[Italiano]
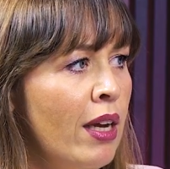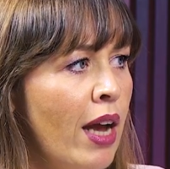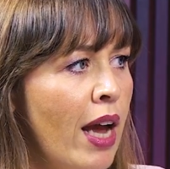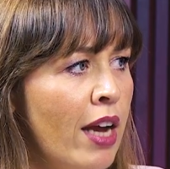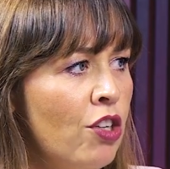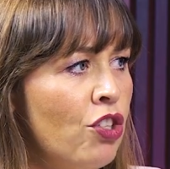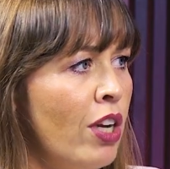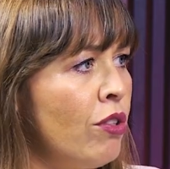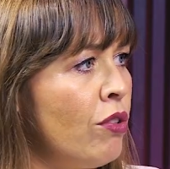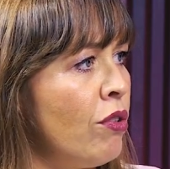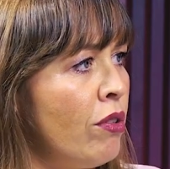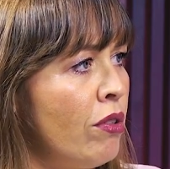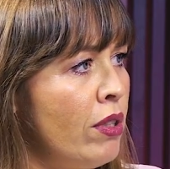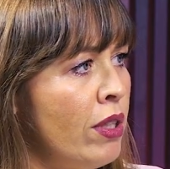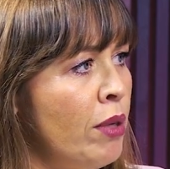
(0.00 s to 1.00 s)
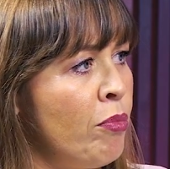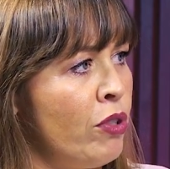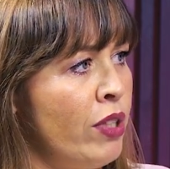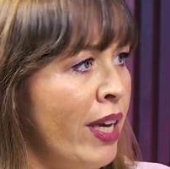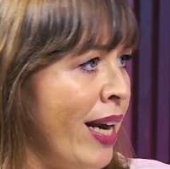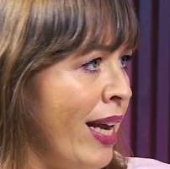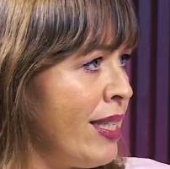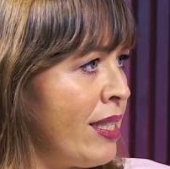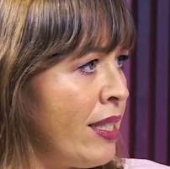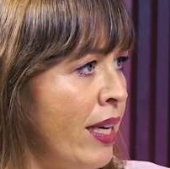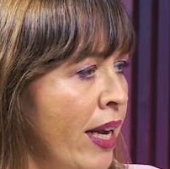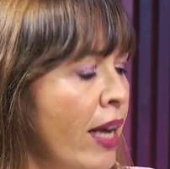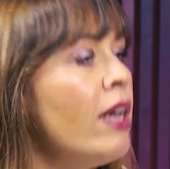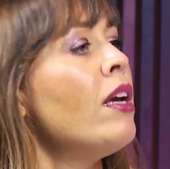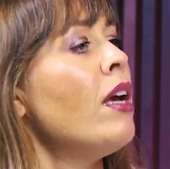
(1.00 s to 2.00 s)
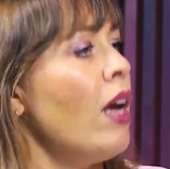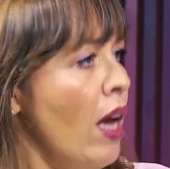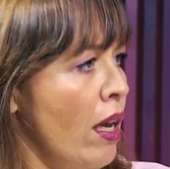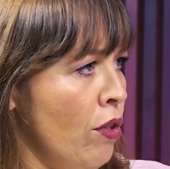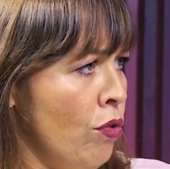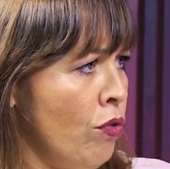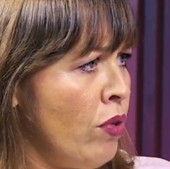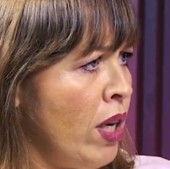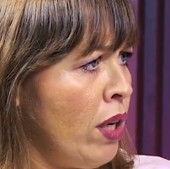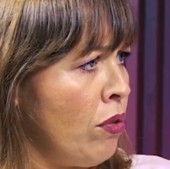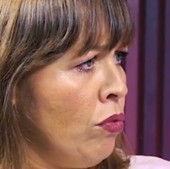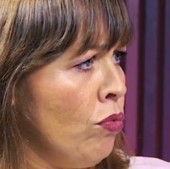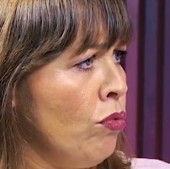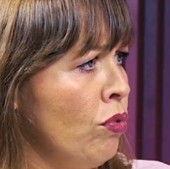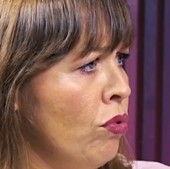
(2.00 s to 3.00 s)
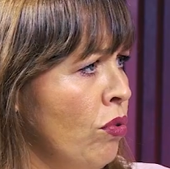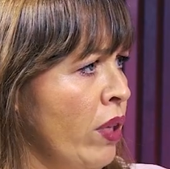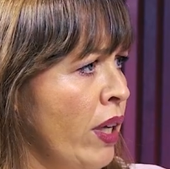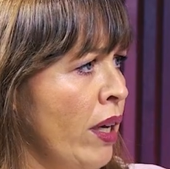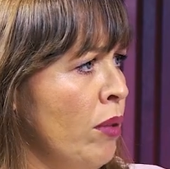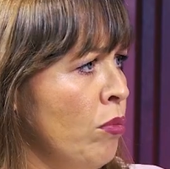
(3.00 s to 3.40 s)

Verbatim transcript: hai scelto di poter essere attore, conduttore,